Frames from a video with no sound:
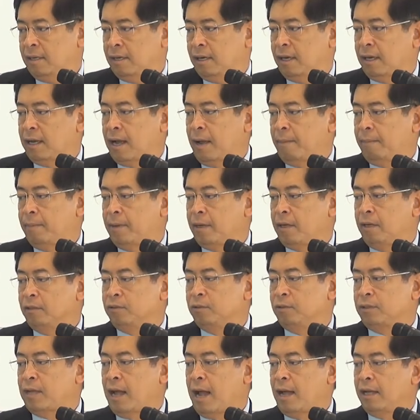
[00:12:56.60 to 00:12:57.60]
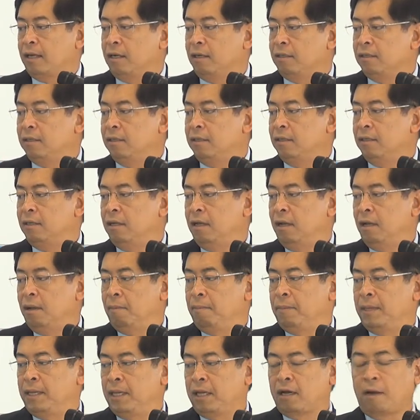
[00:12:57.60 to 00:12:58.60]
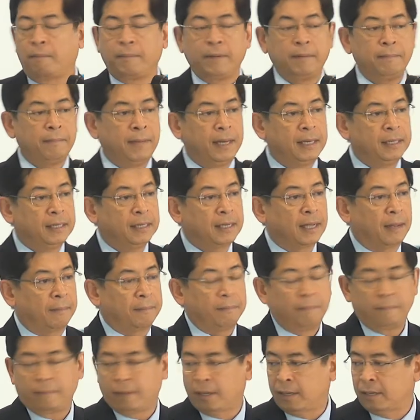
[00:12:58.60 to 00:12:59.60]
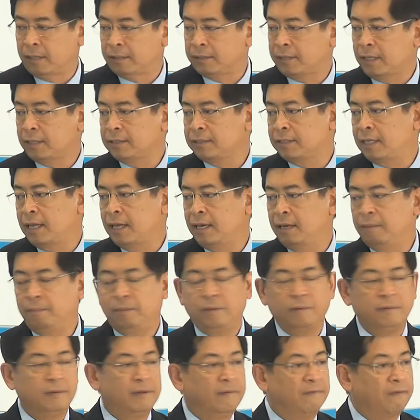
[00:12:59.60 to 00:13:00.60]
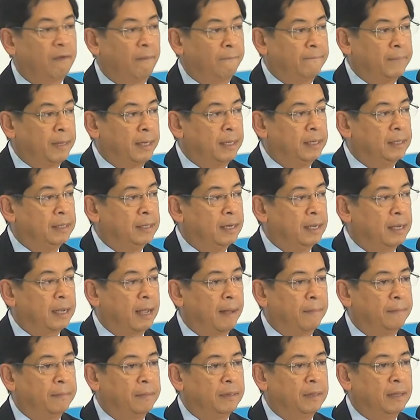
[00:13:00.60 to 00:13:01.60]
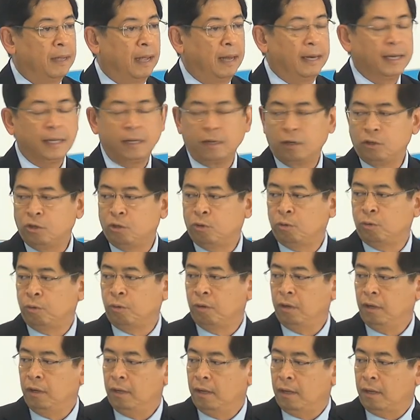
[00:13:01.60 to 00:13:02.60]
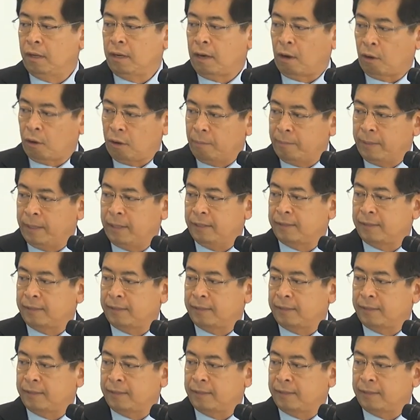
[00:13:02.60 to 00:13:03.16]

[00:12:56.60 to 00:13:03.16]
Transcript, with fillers: นะครับแล้วก็สุดท้ายก็คือมี commitment กับ sustainable development นะครับอันนี้ก็อยู่เราก็มี